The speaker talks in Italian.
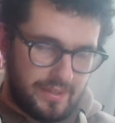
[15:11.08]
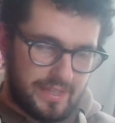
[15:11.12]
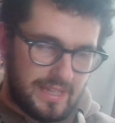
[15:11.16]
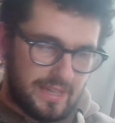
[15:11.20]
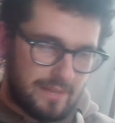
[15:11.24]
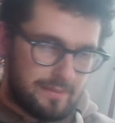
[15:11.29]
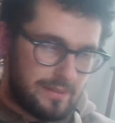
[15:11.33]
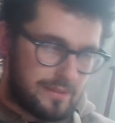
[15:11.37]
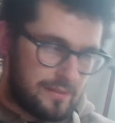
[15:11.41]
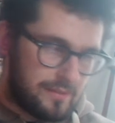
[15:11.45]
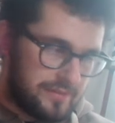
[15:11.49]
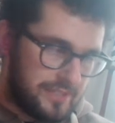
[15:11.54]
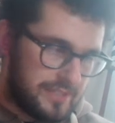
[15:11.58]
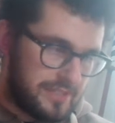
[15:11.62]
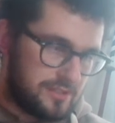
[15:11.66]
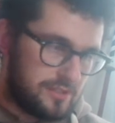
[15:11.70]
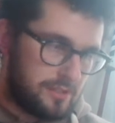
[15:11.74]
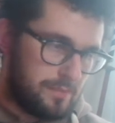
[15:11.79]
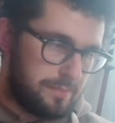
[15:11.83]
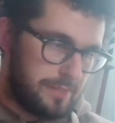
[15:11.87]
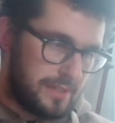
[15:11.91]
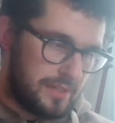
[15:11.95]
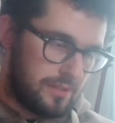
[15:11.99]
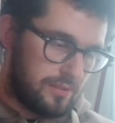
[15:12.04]
abbiamo visto
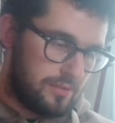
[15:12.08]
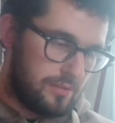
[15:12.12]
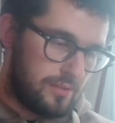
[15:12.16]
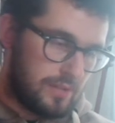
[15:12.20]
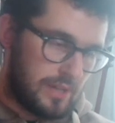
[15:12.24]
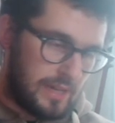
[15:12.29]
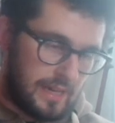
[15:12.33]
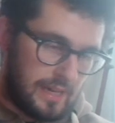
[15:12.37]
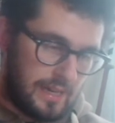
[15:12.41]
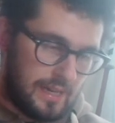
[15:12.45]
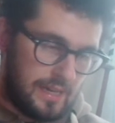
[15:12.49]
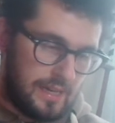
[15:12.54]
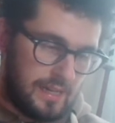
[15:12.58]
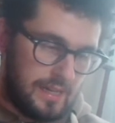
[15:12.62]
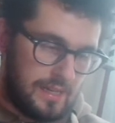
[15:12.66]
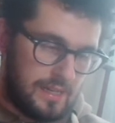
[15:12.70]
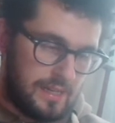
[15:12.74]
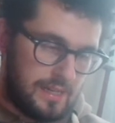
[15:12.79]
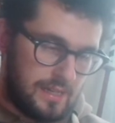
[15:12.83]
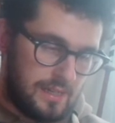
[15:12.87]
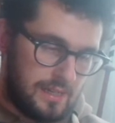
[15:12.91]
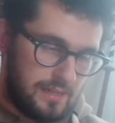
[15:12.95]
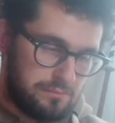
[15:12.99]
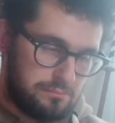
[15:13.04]
per ora
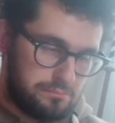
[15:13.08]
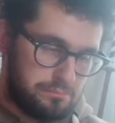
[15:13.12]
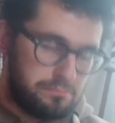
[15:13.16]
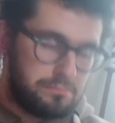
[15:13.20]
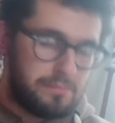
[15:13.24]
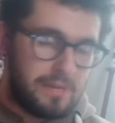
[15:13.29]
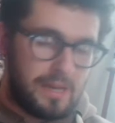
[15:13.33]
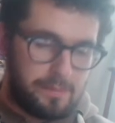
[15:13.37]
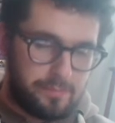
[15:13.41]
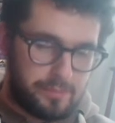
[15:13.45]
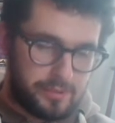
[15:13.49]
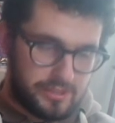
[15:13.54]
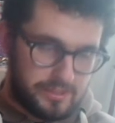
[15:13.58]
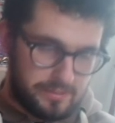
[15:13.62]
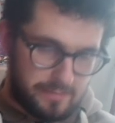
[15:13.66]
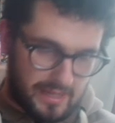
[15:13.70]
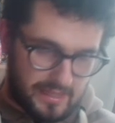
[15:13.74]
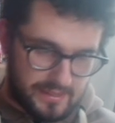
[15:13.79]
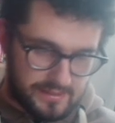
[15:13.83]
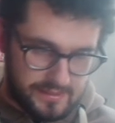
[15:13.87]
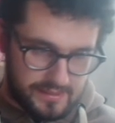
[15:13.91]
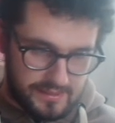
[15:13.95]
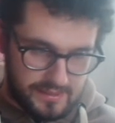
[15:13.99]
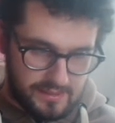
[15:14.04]
eh, un bel po' di
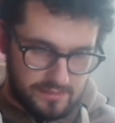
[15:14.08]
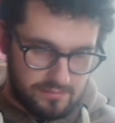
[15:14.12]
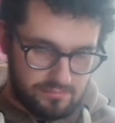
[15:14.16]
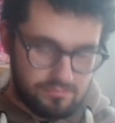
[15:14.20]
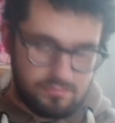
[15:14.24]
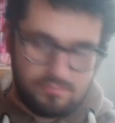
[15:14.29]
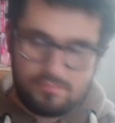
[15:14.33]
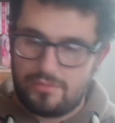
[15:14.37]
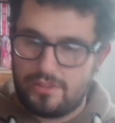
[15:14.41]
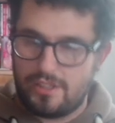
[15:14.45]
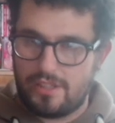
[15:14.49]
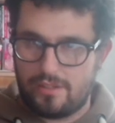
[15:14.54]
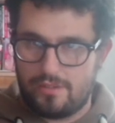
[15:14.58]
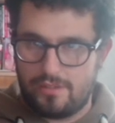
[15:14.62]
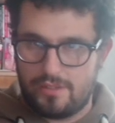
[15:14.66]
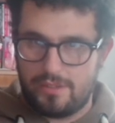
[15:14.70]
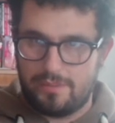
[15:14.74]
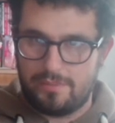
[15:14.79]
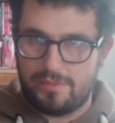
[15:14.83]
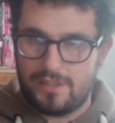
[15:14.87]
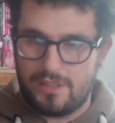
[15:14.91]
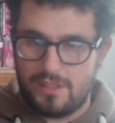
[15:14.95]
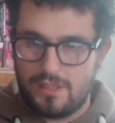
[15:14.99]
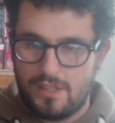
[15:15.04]
mazzi di
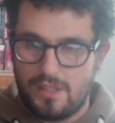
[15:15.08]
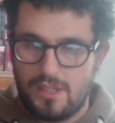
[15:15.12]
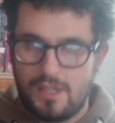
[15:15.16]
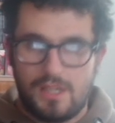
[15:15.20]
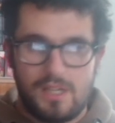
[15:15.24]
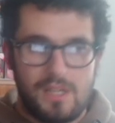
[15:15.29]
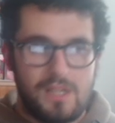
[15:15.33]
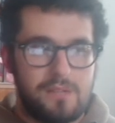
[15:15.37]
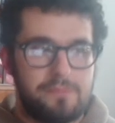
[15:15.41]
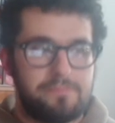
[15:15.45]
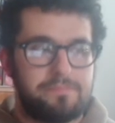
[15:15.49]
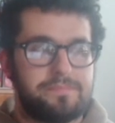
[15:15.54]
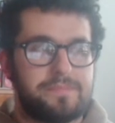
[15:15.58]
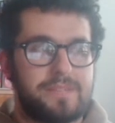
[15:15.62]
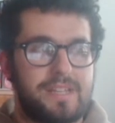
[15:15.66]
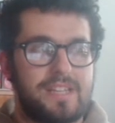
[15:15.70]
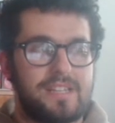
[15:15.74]
archetipi che